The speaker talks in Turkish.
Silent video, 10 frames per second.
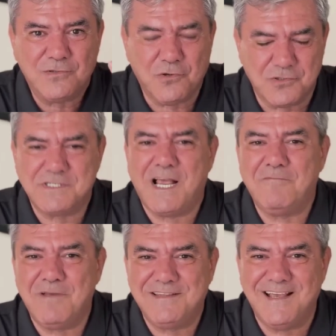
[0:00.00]

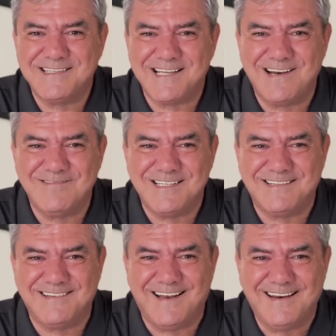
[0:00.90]
Sosyal medyaya servis
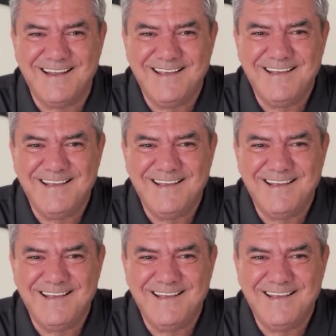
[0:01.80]
ettiler.